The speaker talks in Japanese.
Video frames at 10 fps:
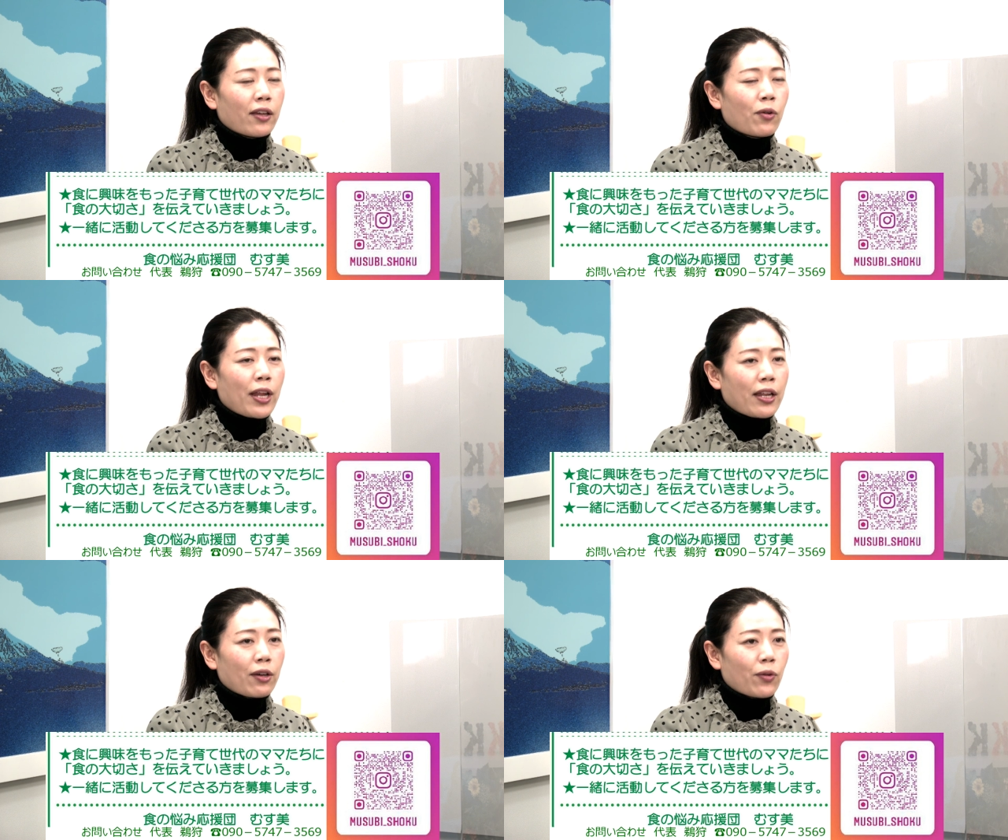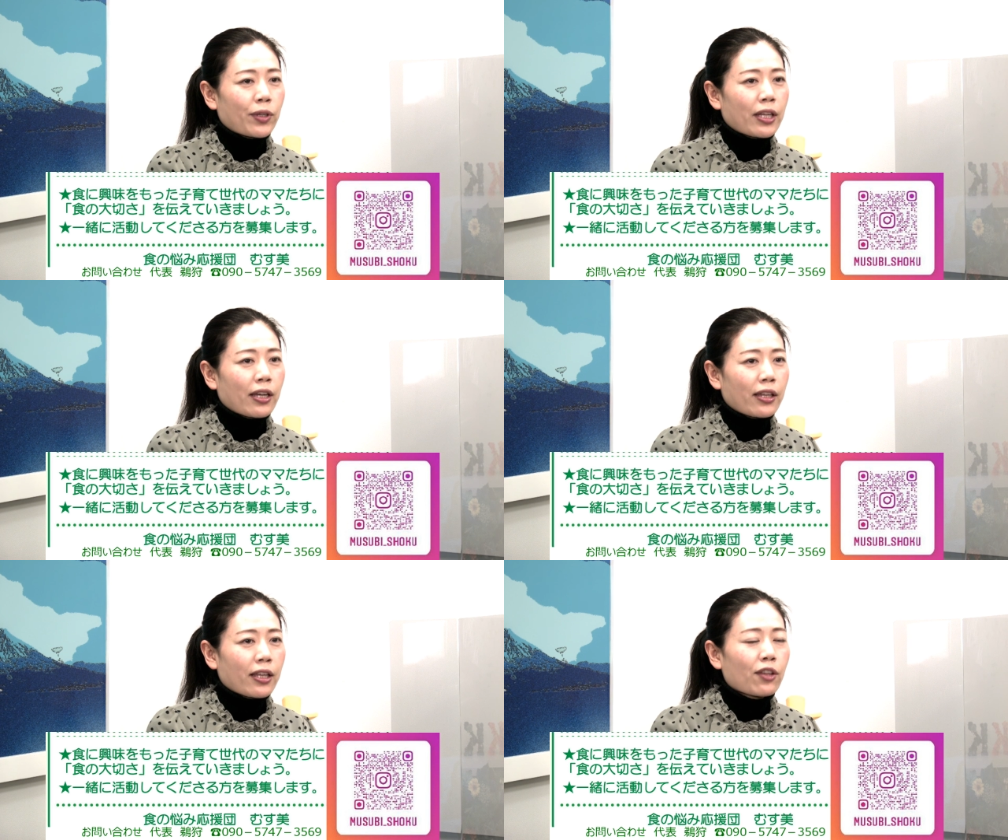ご連絡をいただ
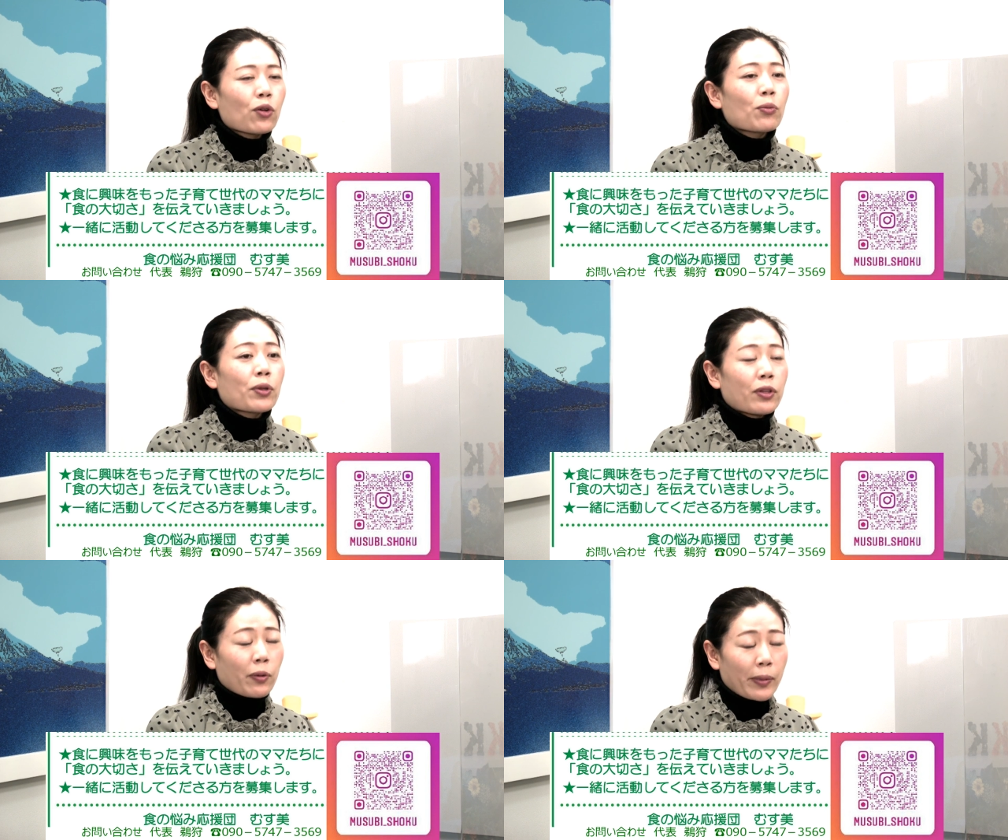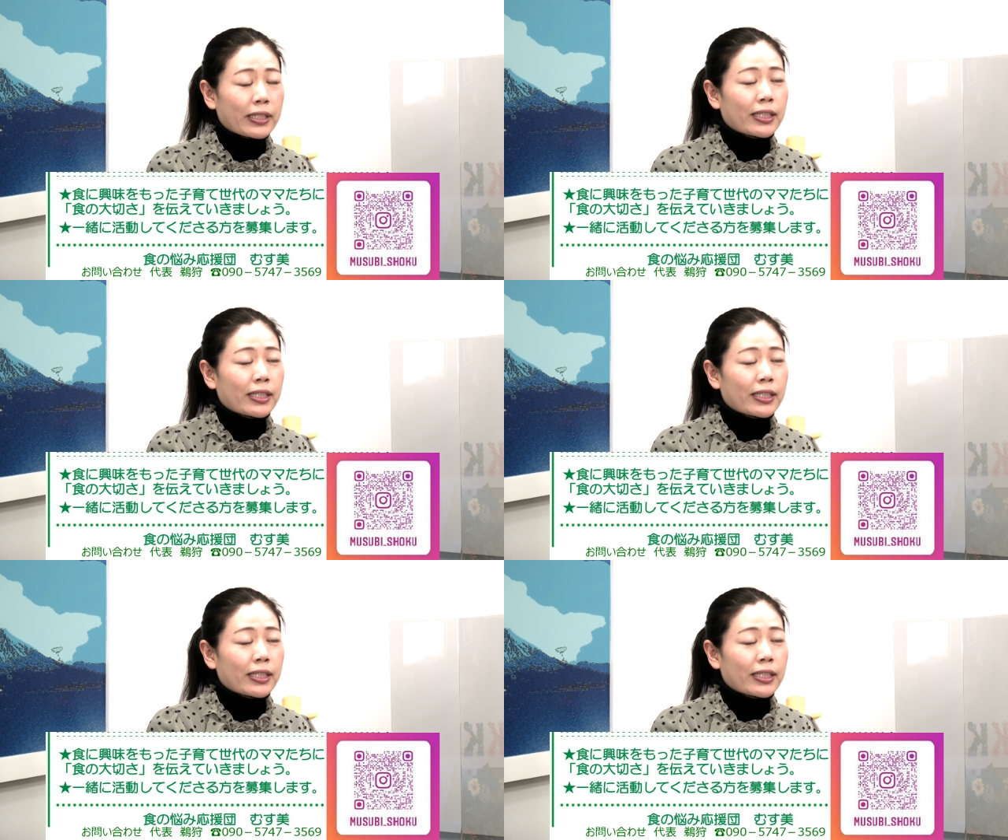けたらと思っておりま